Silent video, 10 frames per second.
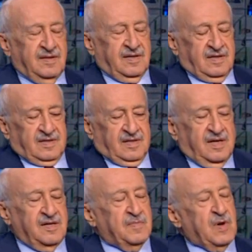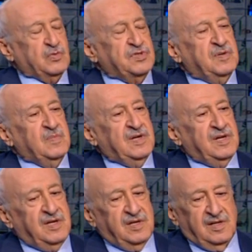آه، هي موسم
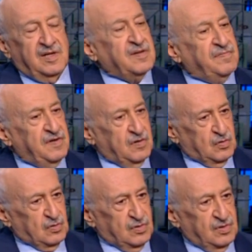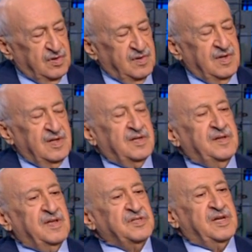للتفاؤل نعم
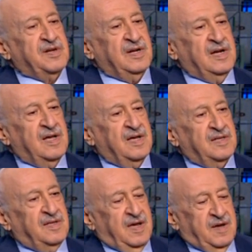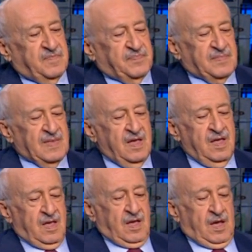للنظر إلى قدام
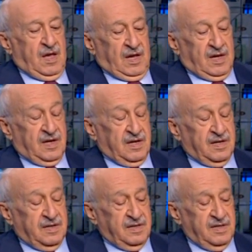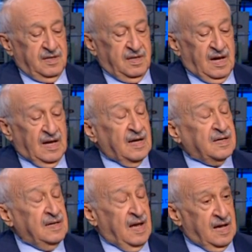آه، على
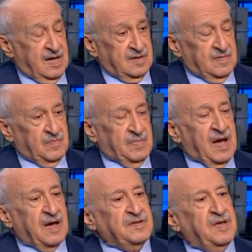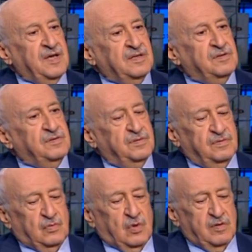كل حال بأعياد
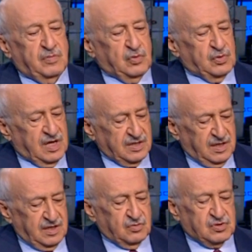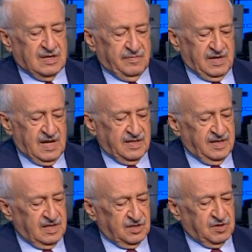وبدون أعياد إن شاء الله بينعاد
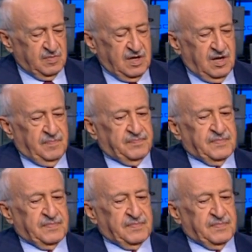على الجميع